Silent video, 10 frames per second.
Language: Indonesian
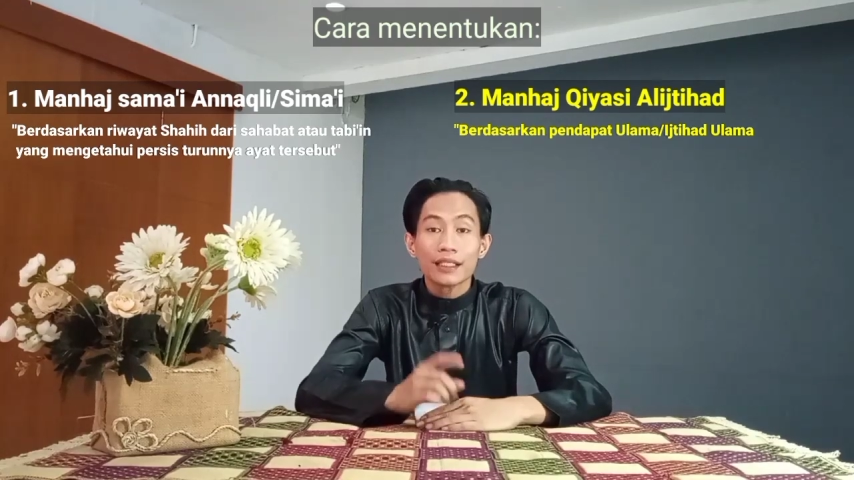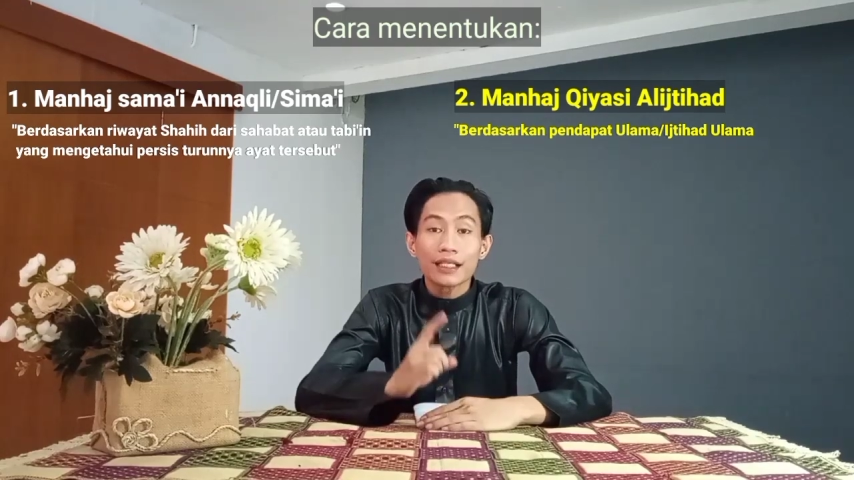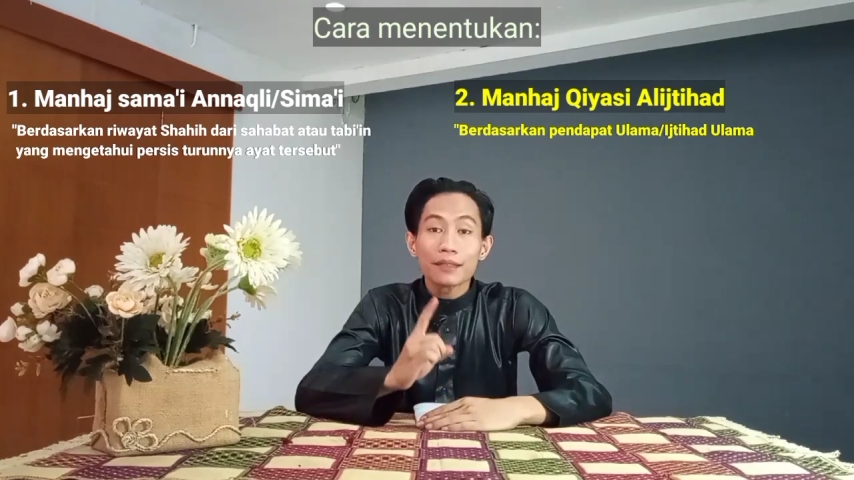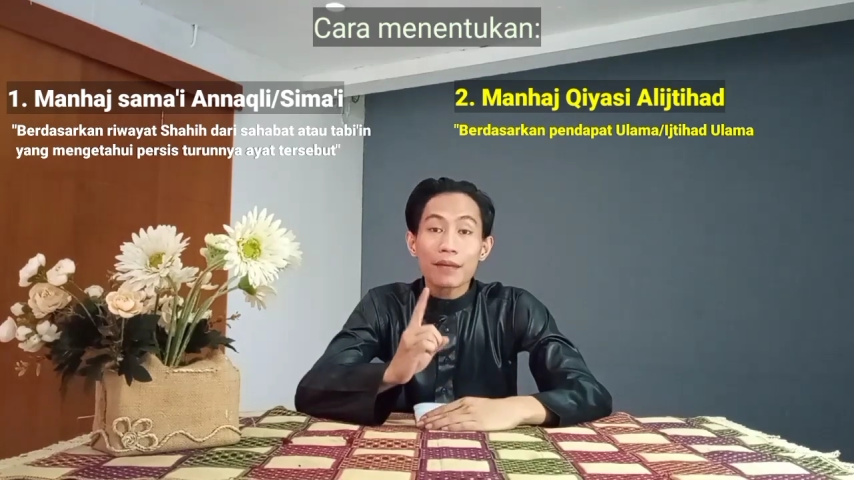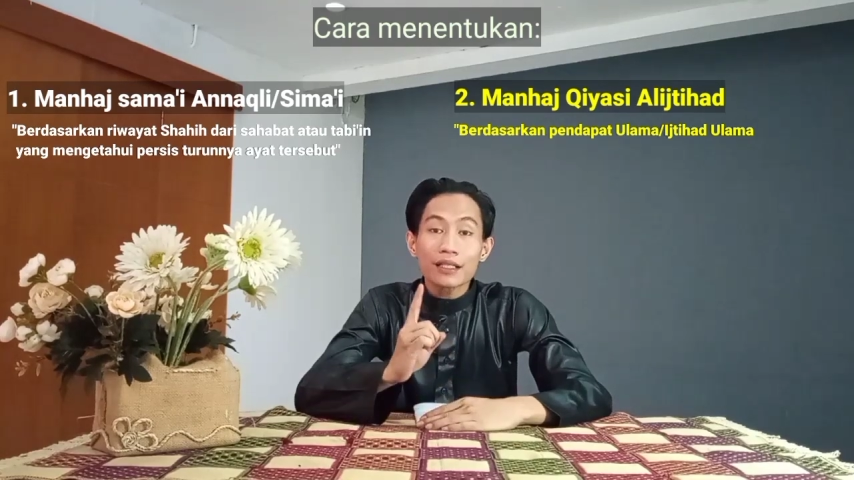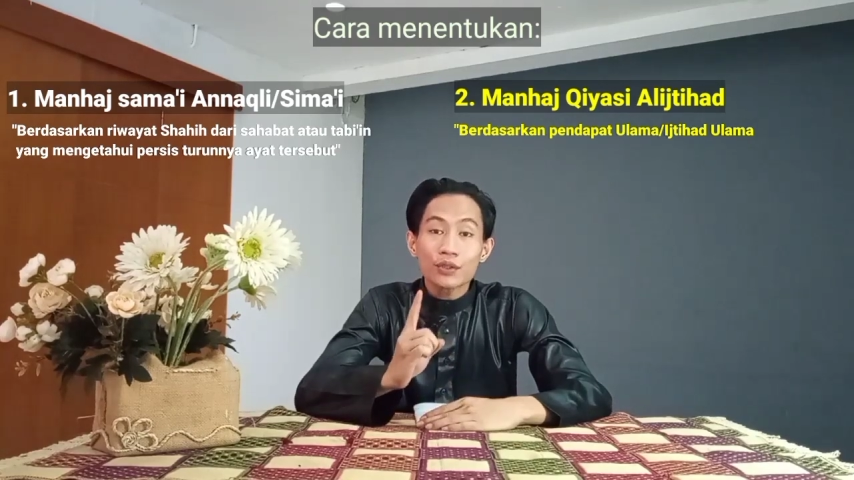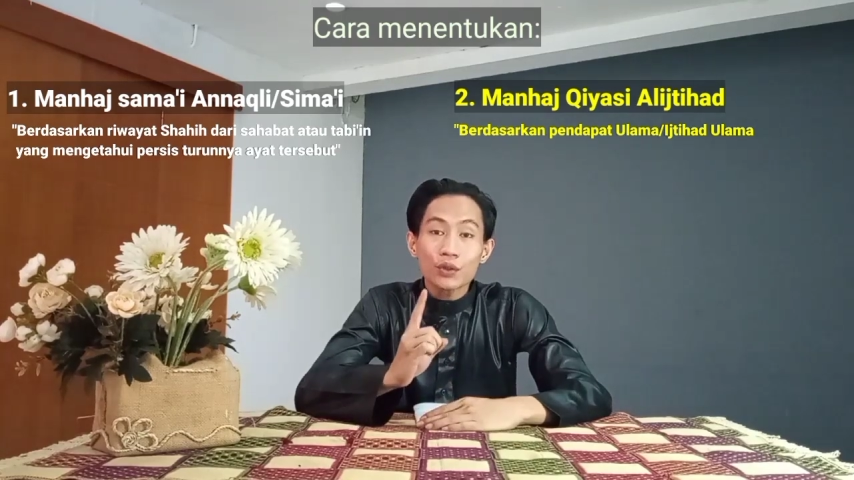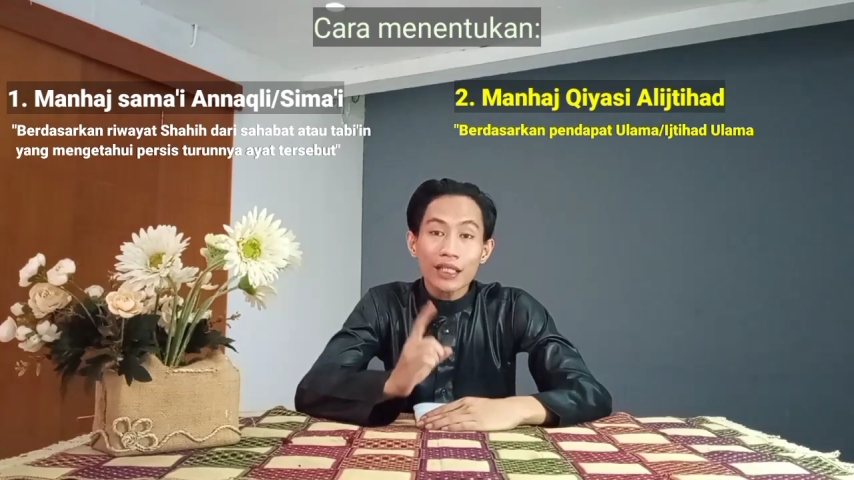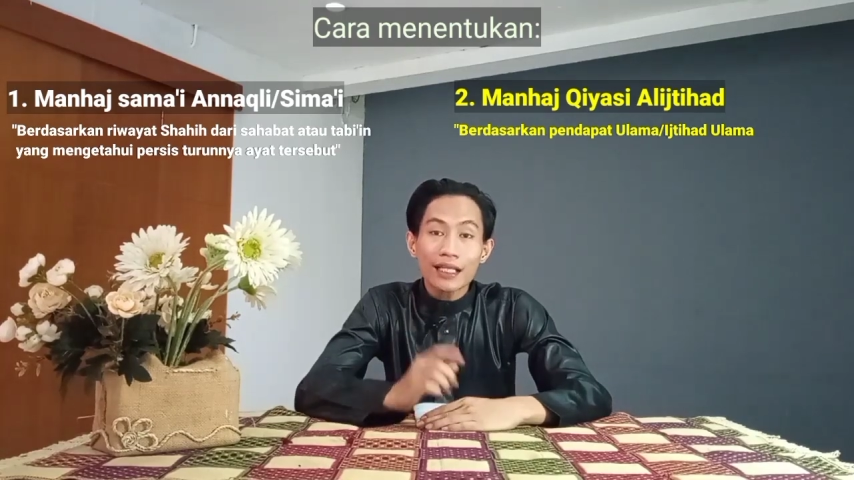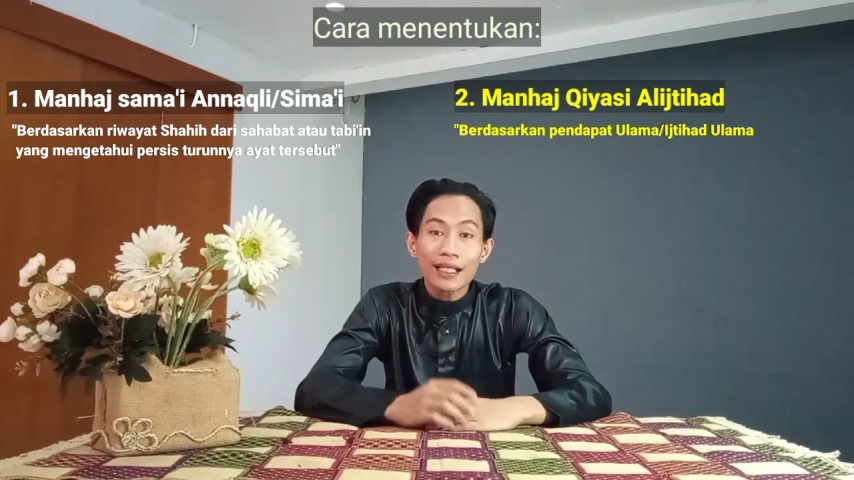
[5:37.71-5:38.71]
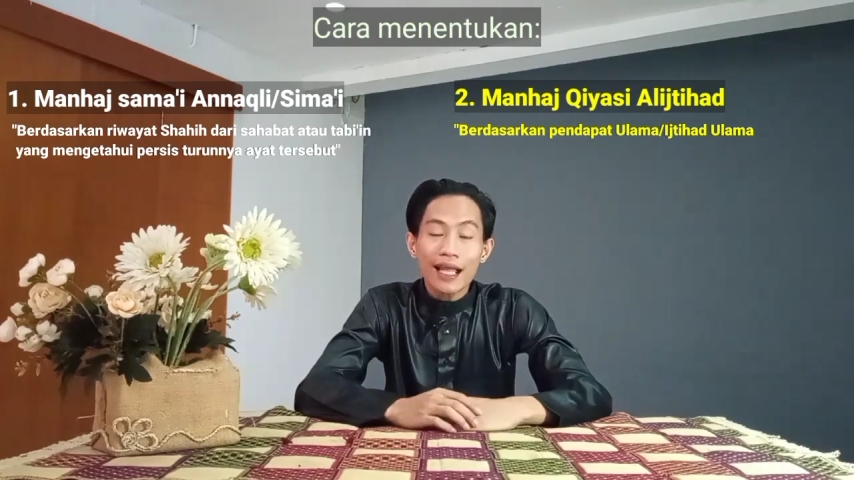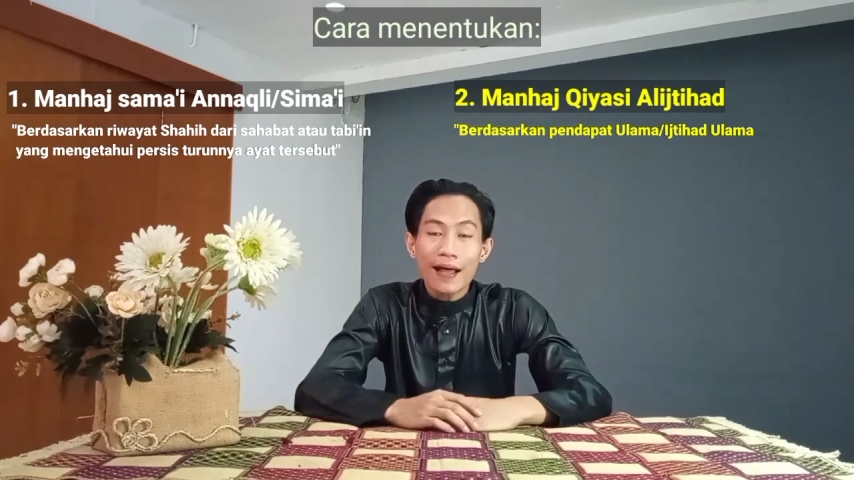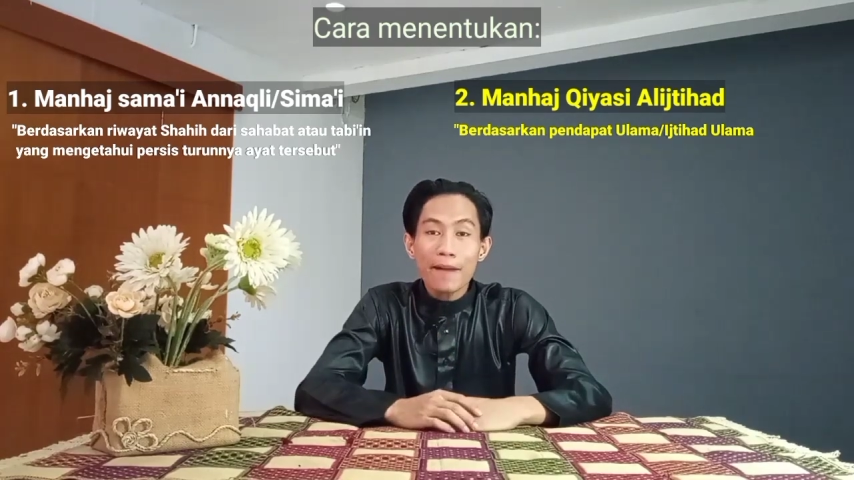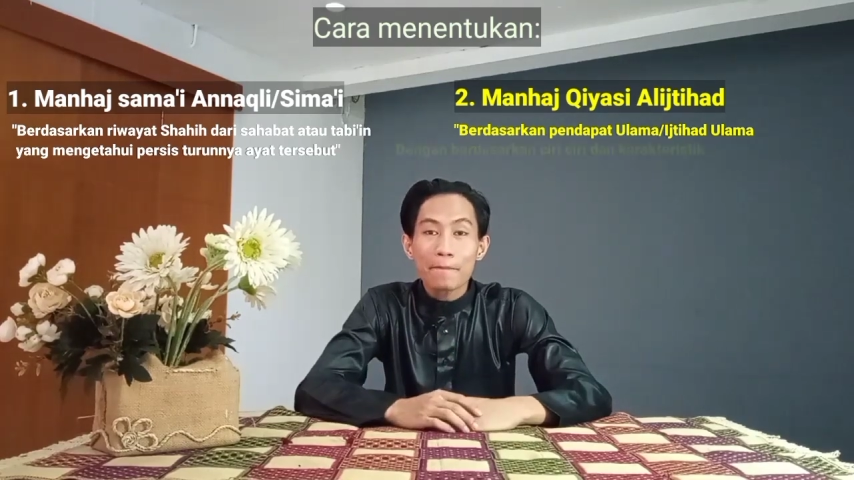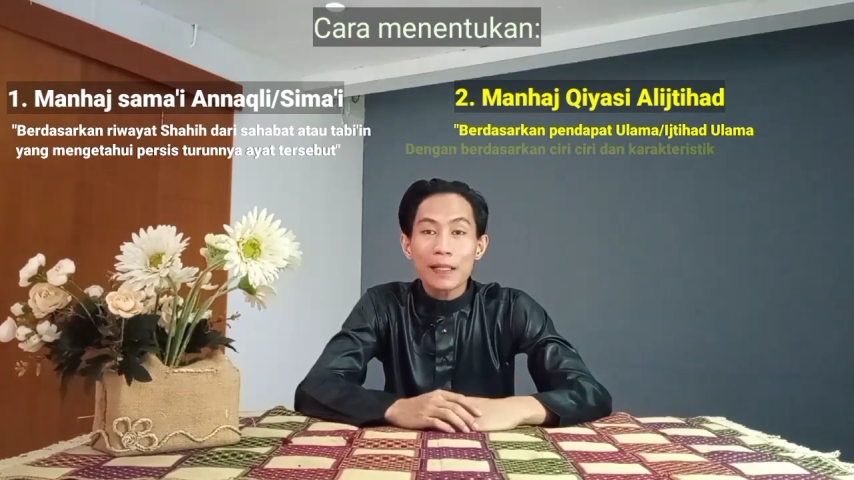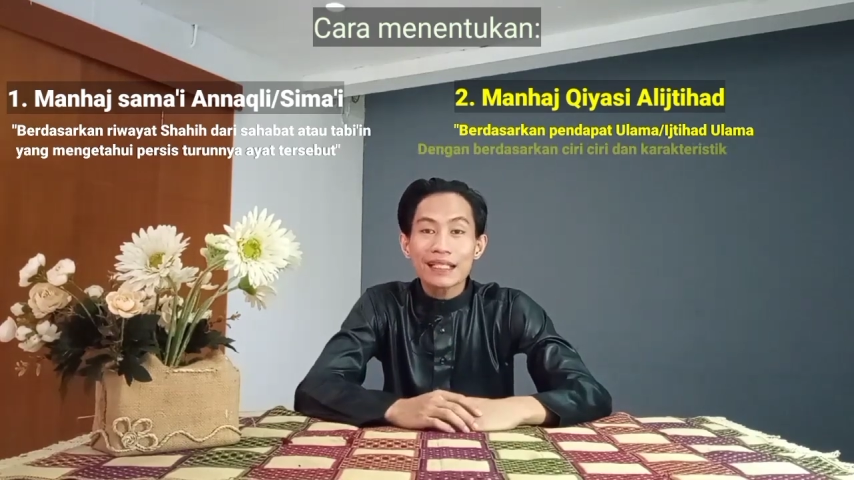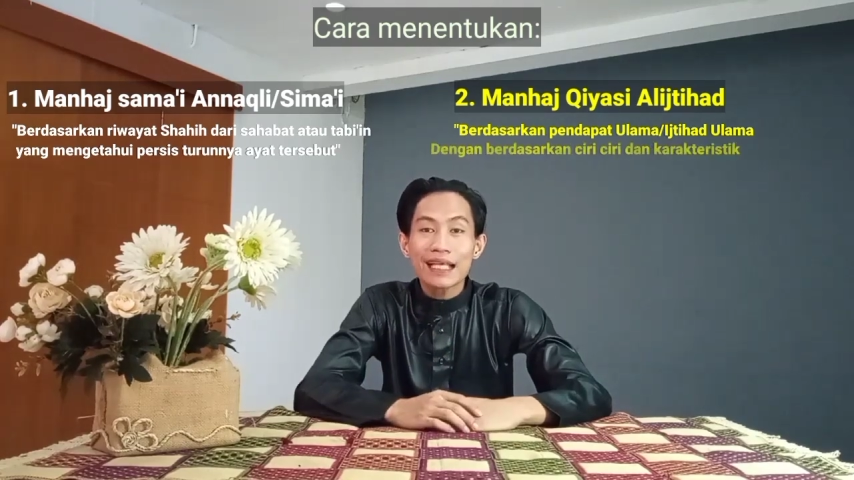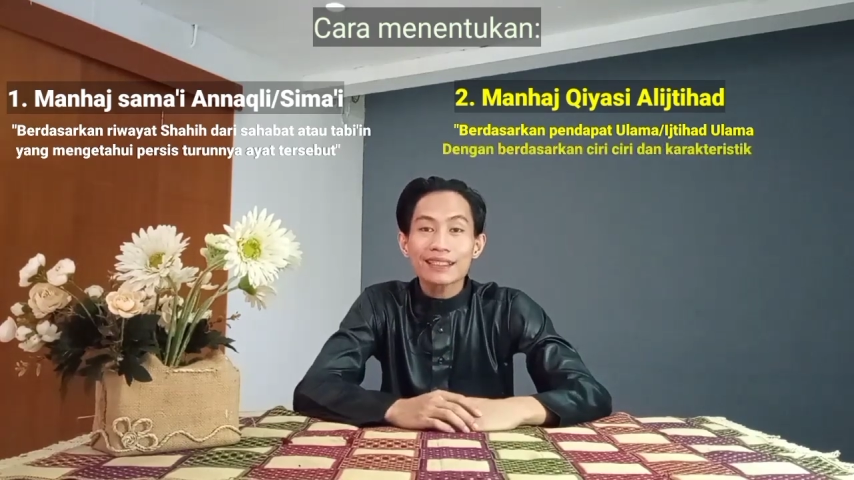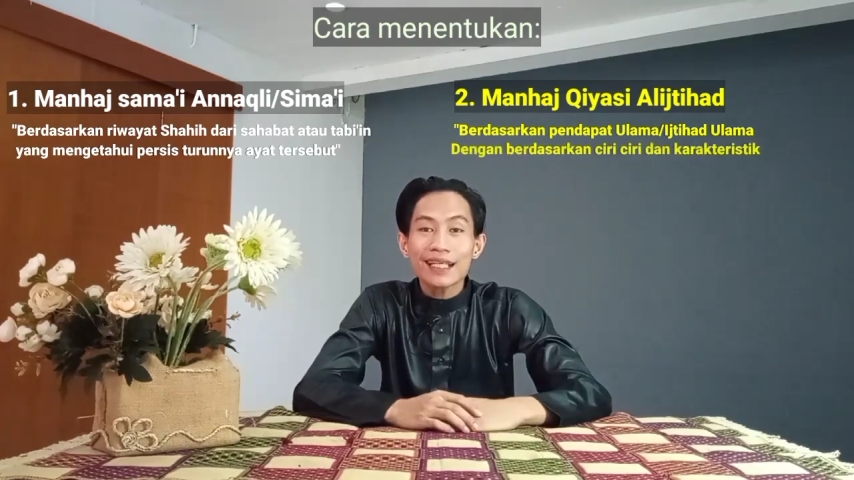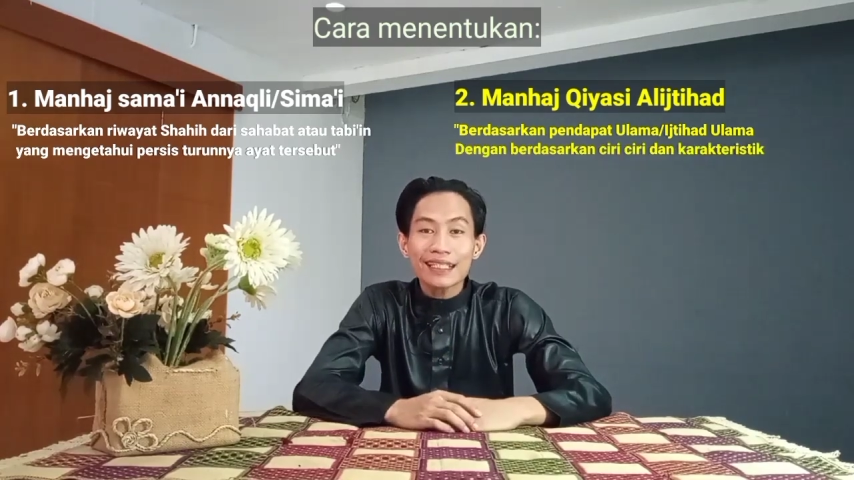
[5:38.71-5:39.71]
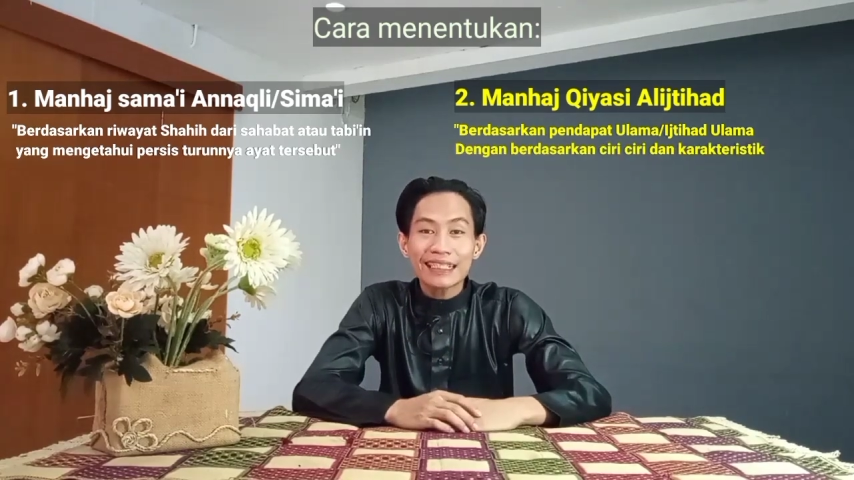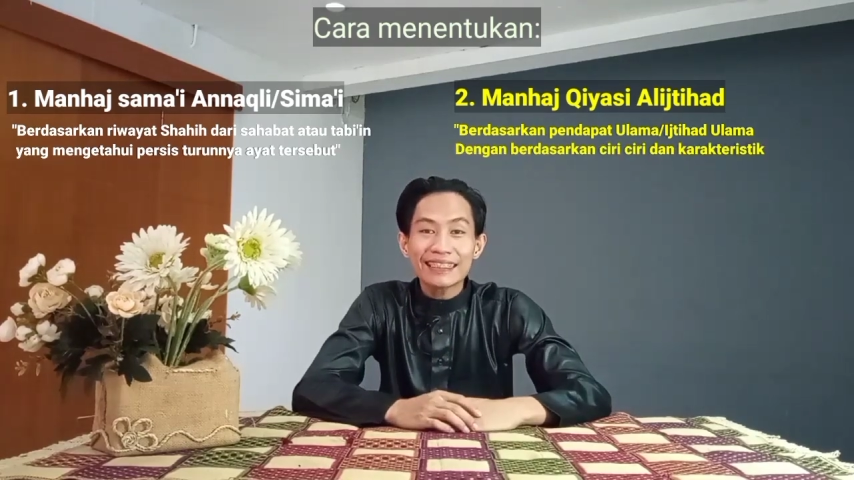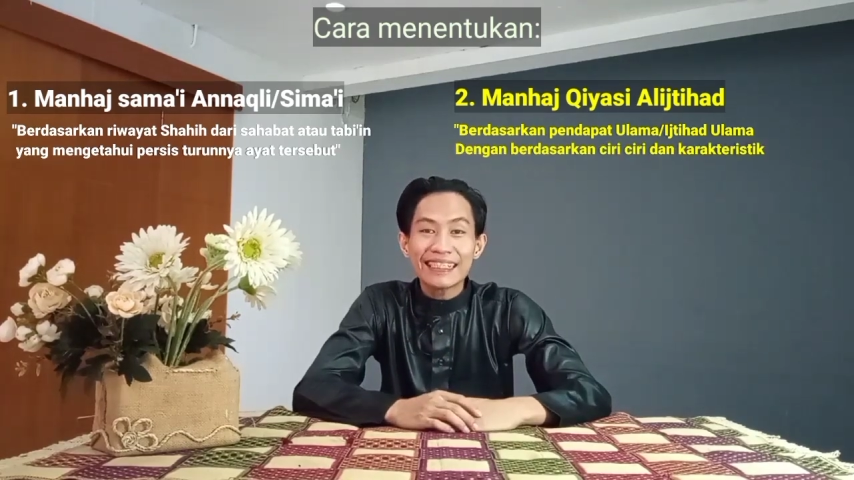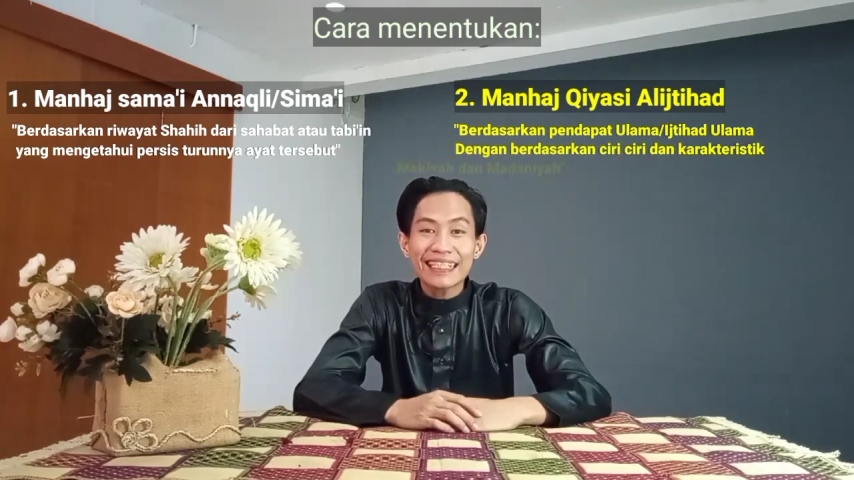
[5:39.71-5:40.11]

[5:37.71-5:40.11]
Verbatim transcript: Yang dimaksud adalah berdasarkan